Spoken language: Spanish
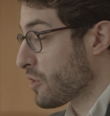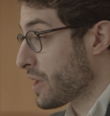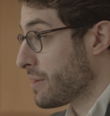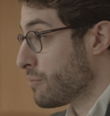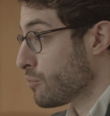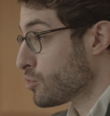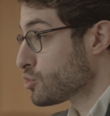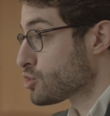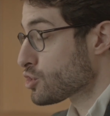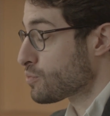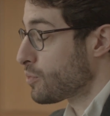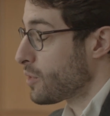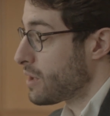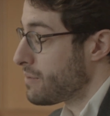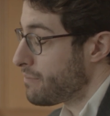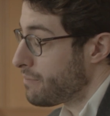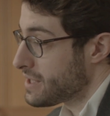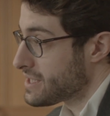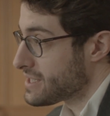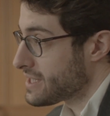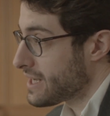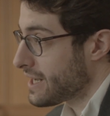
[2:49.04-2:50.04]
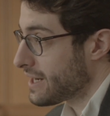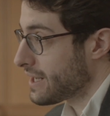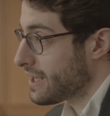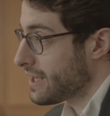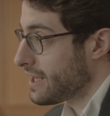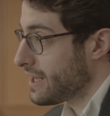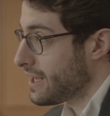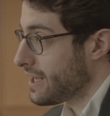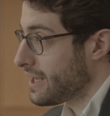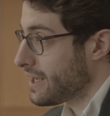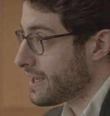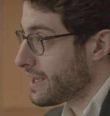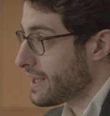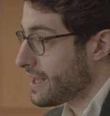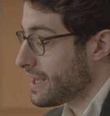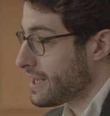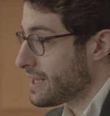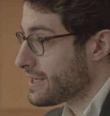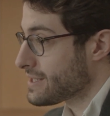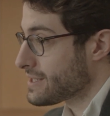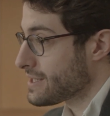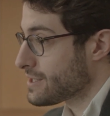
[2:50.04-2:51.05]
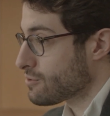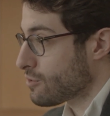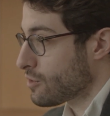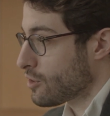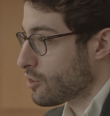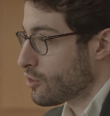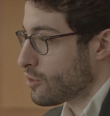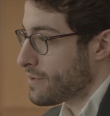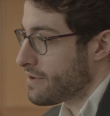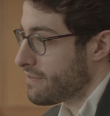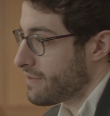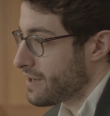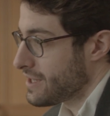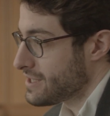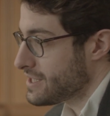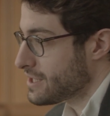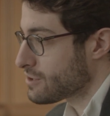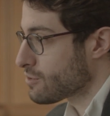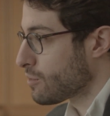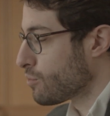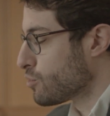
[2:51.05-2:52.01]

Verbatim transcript: que muchos pueden pensar que, es esto de economía francesco.